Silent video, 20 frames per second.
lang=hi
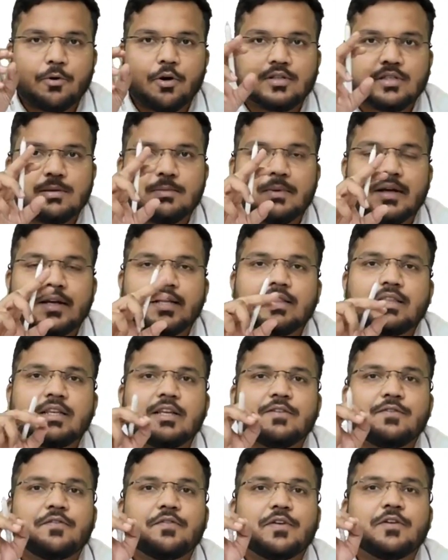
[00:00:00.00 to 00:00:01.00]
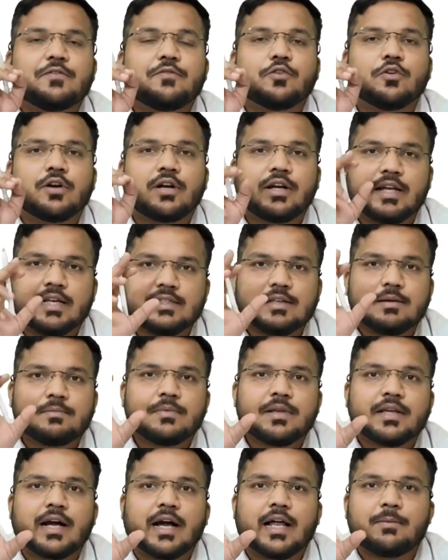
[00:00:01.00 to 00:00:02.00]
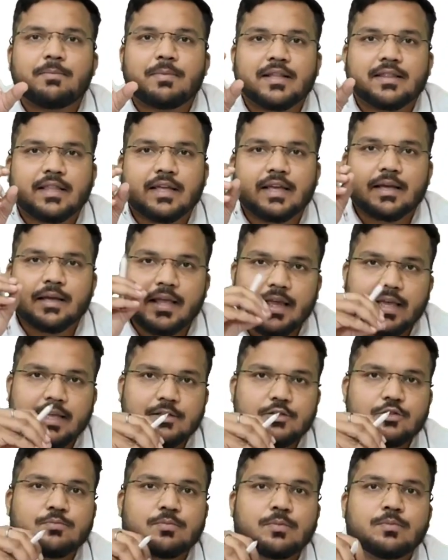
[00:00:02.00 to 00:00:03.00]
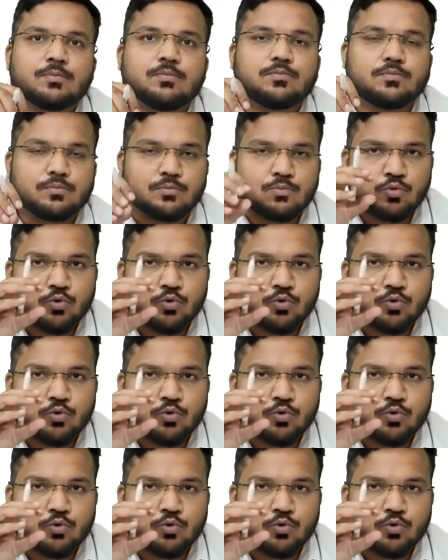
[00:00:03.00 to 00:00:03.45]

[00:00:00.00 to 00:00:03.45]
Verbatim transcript: अप्रोक्सीमेटली 354 डेज हम निकाल पाते हैं एक जो